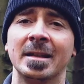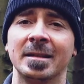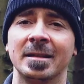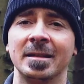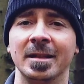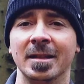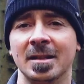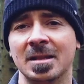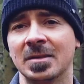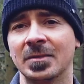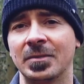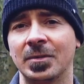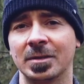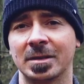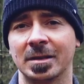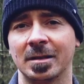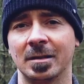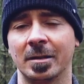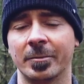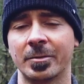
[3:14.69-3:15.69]
Den ersten
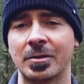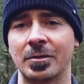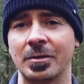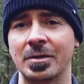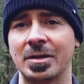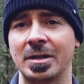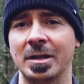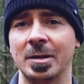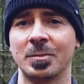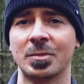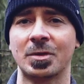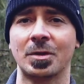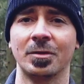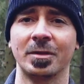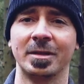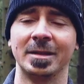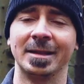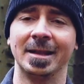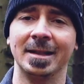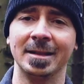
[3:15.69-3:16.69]
Vorteil habe ich euch eben schon
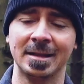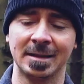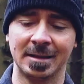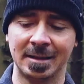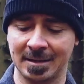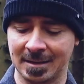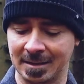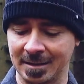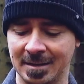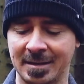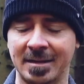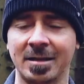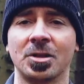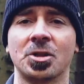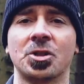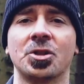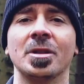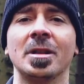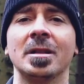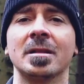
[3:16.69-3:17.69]
genannt. Das ist der
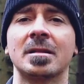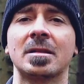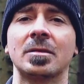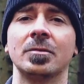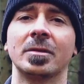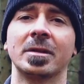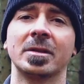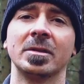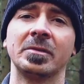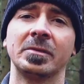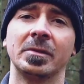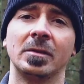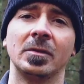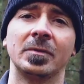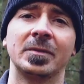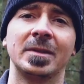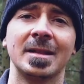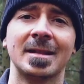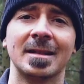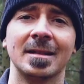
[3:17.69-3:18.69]
schnelle Zugriff
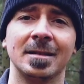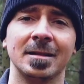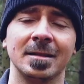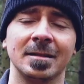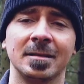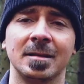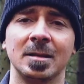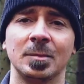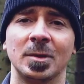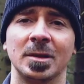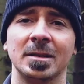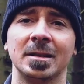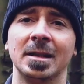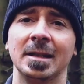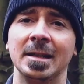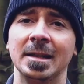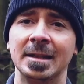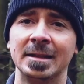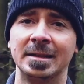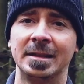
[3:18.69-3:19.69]
auf die Sachen, die man
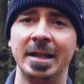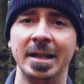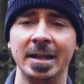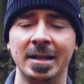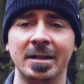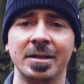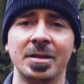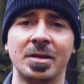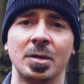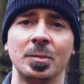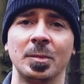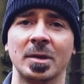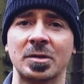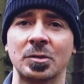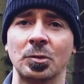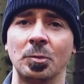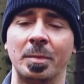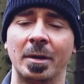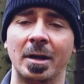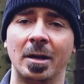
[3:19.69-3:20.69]
täglich immer
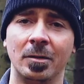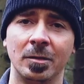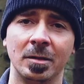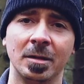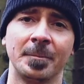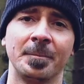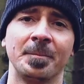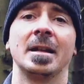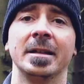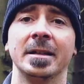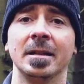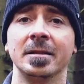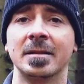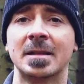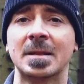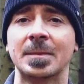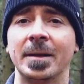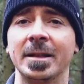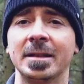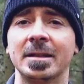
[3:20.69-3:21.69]
so braucht. Ja,
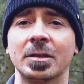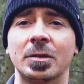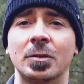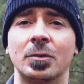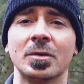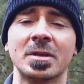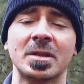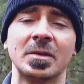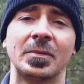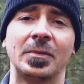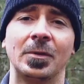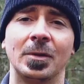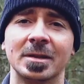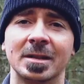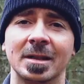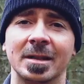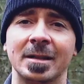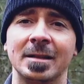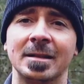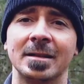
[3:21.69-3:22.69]
der zweite große
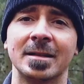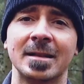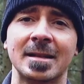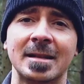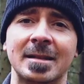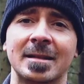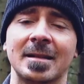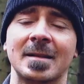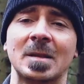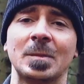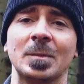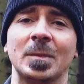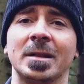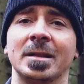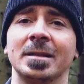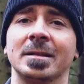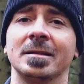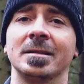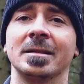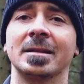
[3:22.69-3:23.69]
Vorteil ist, dass
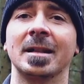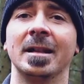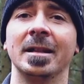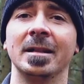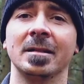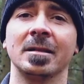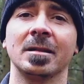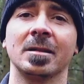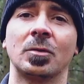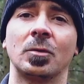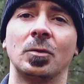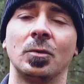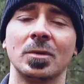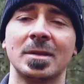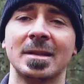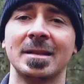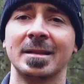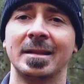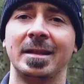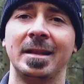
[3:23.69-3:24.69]
man äh, keine
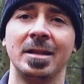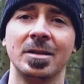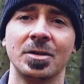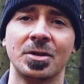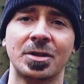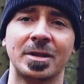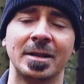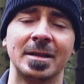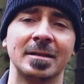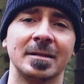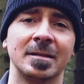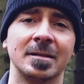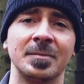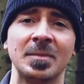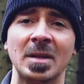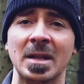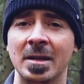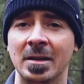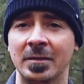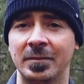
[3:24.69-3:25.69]
großen Gegenstände
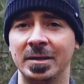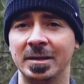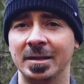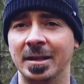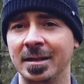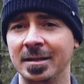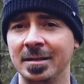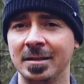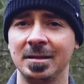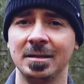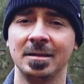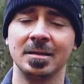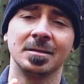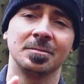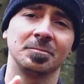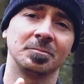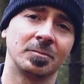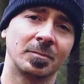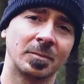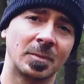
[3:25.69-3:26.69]
wie ein Handy,
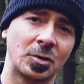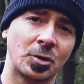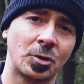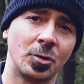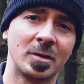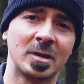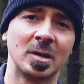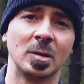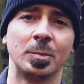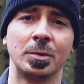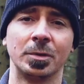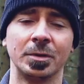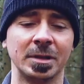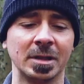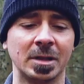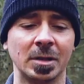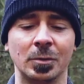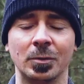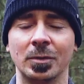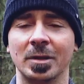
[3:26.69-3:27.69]

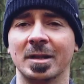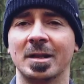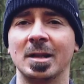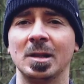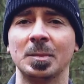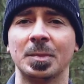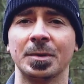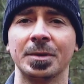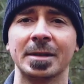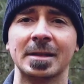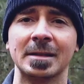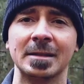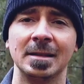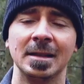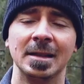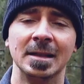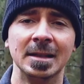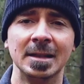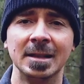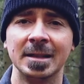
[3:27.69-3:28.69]
Schlüsselbund oder Geldbeutel
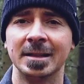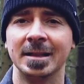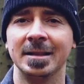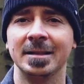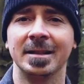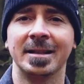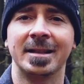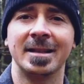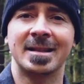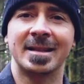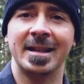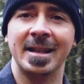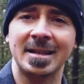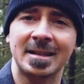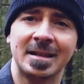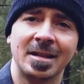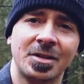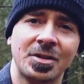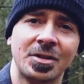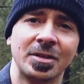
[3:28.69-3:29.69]
in den
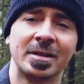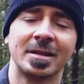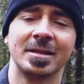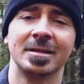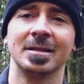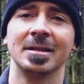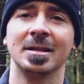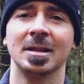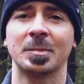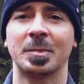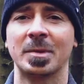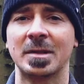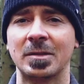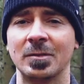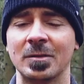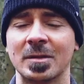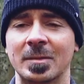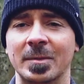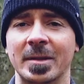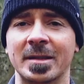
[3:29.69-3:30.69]
Gesäßtaschen drin hat,
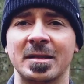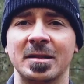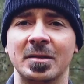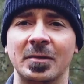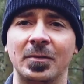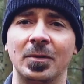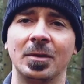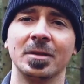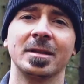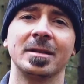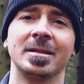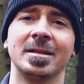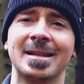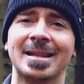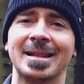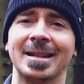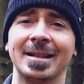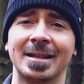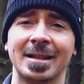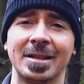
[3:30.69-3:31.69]
beziehungsweise hier vorne in den
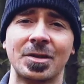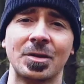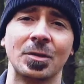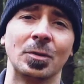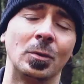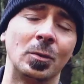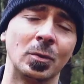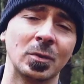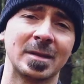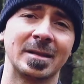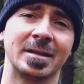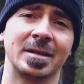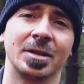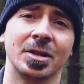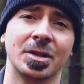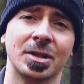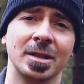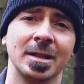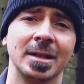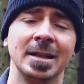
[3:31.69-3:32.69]
seitlichen
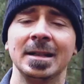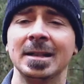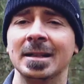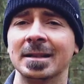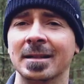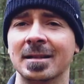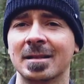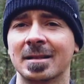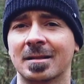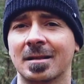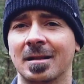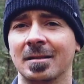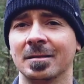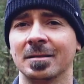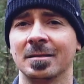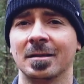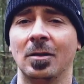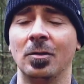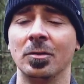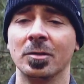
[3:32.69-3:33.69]
Hosentaschen. Das
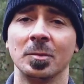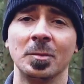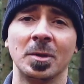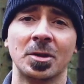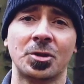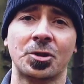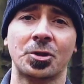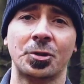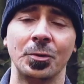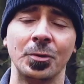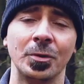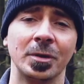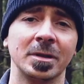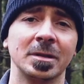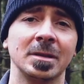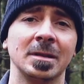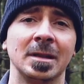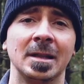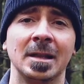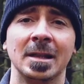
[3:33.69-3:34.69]
kann auch immer
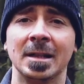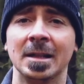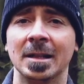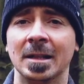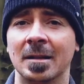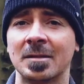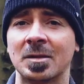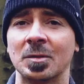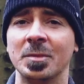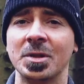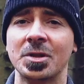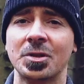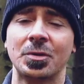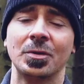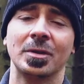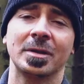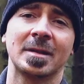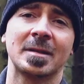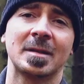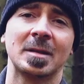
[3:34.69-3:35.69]
stören. Also mich
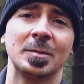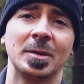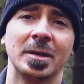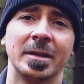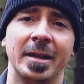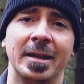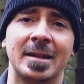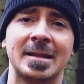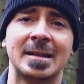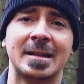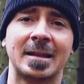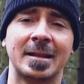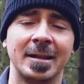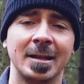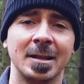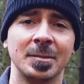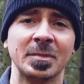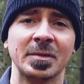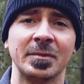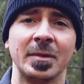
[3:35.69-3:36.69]
stört das immer
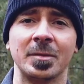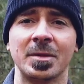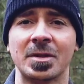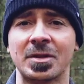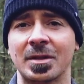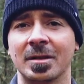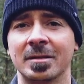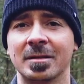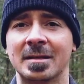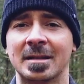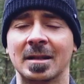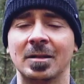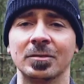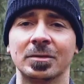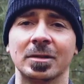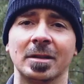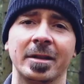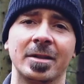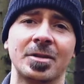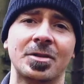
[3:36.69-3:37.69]
extrem, wenn ich dann ins
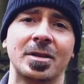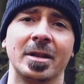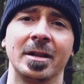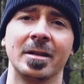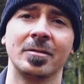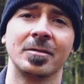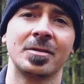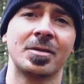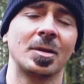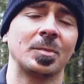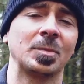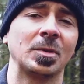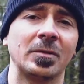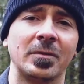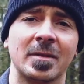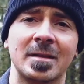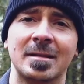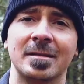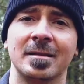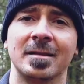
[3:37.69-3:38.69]
Auto einsteige und ich habe
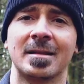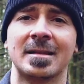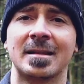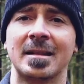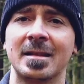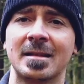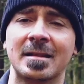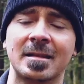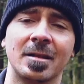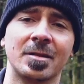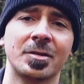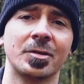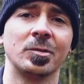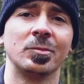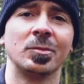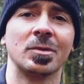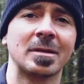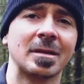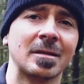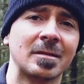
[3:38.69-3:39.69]
noch was in der Gesäßtasche
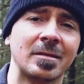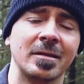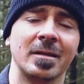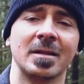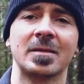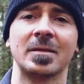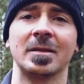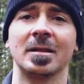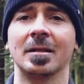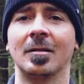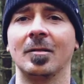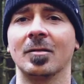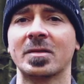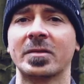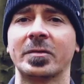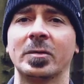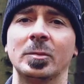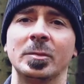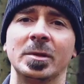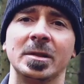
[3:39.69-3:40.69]
und muss das zuerst wieder
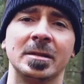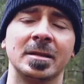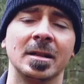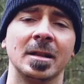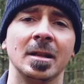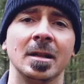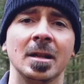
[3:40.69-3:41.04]
raushummeln.